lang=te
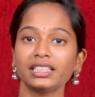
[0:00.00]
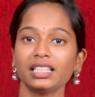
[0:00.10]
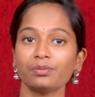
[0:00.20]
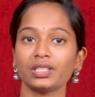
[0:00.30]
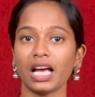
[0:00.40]

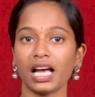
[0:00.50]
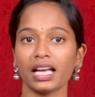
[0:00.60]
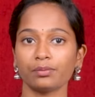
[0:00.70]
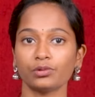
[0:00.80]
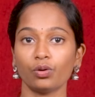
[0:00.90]
యంత్రం
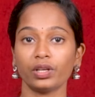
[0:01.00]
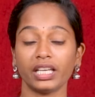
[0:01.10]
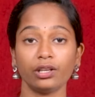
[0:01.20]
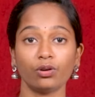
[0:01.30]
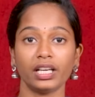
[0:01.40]
సహాయంతో
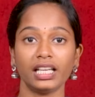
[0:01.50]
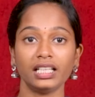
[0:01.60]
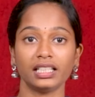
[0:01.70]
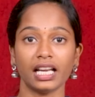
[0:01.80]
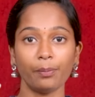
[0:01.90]
హీరోని
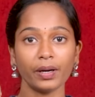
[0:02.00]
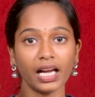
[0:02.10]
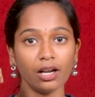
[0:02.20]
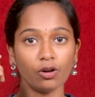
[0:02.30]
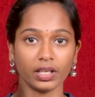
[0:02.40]

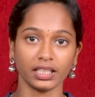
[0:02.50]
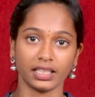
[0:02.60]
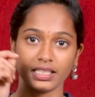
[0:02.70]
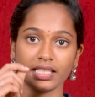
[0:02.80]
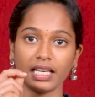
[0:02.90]
జ్ఞాపకాల్లోకి
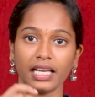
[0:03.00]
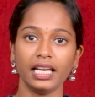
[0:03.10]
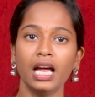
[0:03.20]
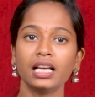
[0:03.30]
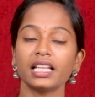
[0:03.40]
తీసుకెళ్లి